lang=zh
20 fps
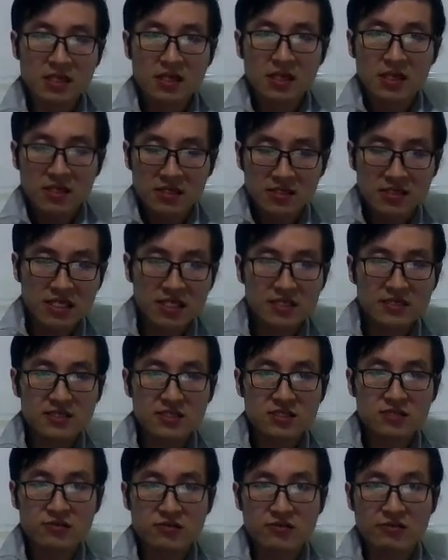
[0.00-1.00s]
第四
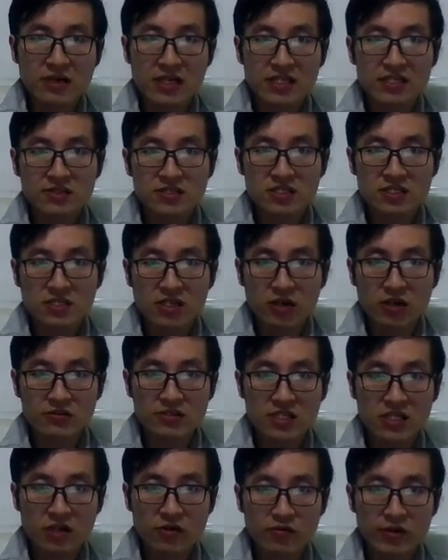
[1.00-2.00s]
种的话就是投射
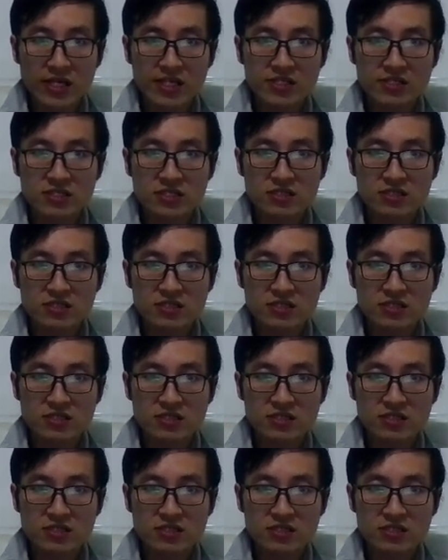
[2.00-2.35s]
到未知，